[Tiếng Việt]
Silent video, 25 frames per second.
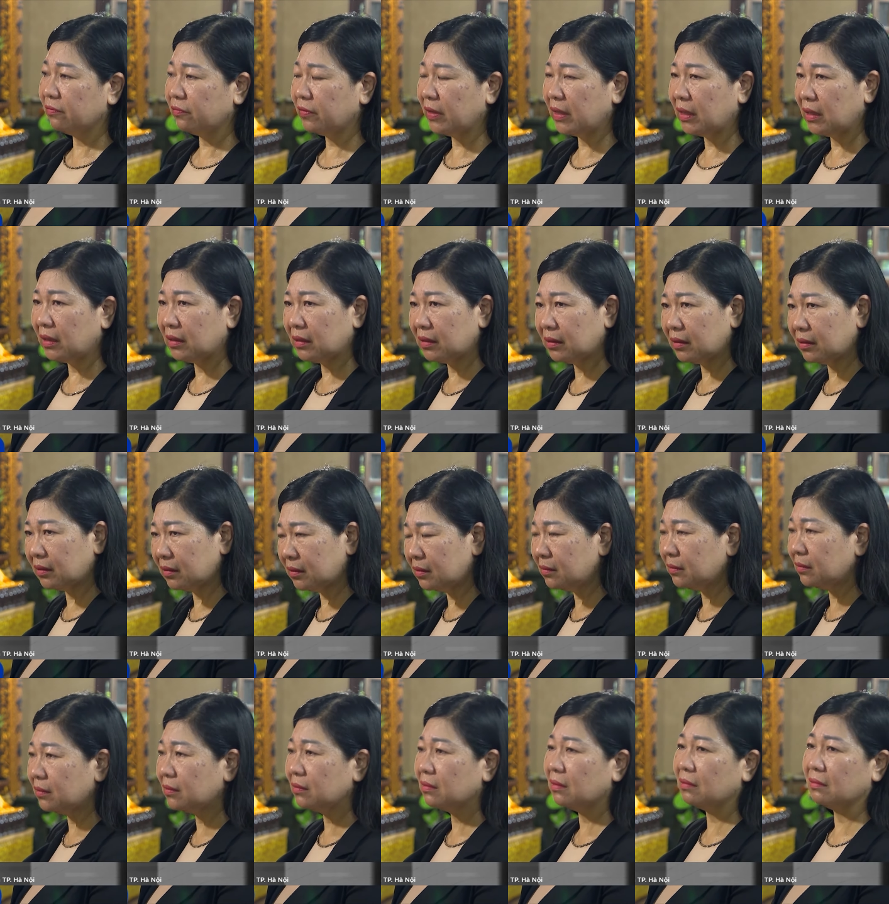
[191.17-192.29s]
về tư
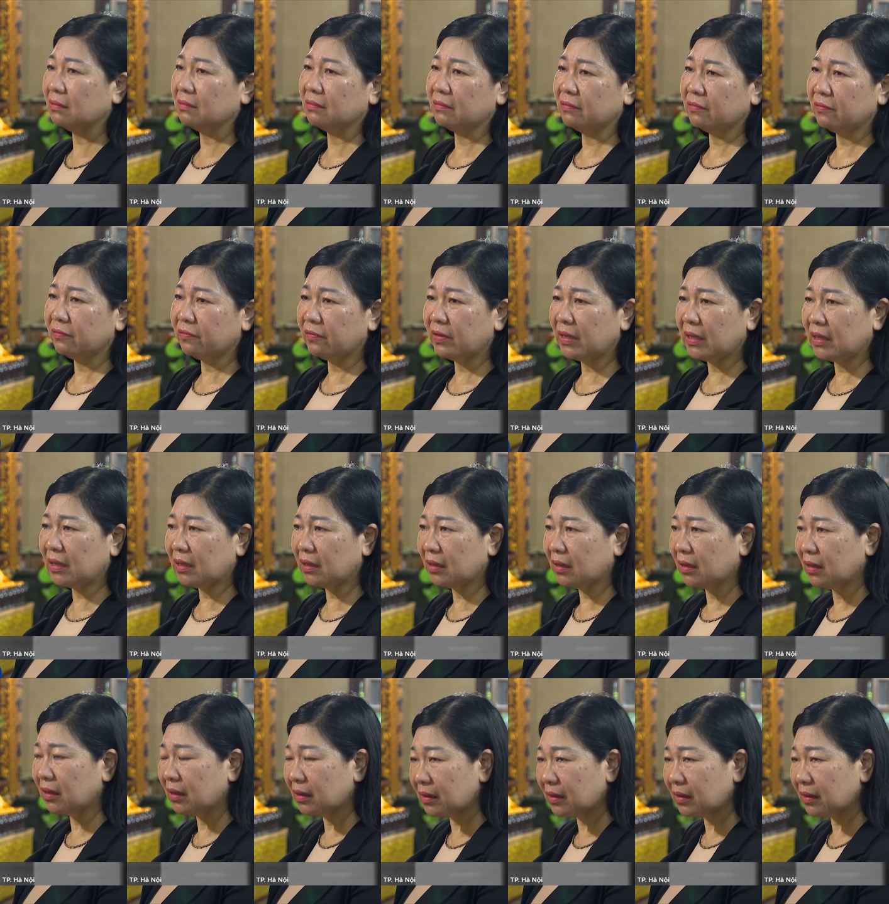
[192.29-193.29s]
tưởng, về